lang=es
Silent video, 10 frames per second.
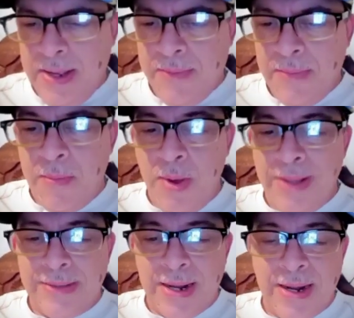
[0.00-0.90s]
Vamos
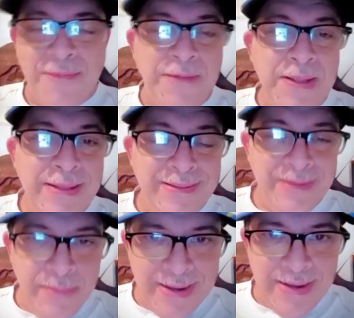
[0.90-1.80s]
a entrar a fin de
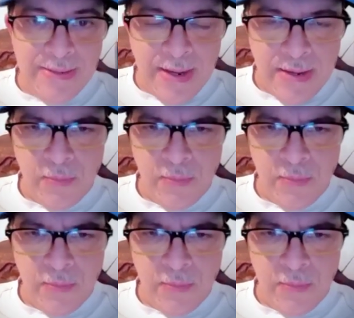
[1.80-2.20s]
semana ya.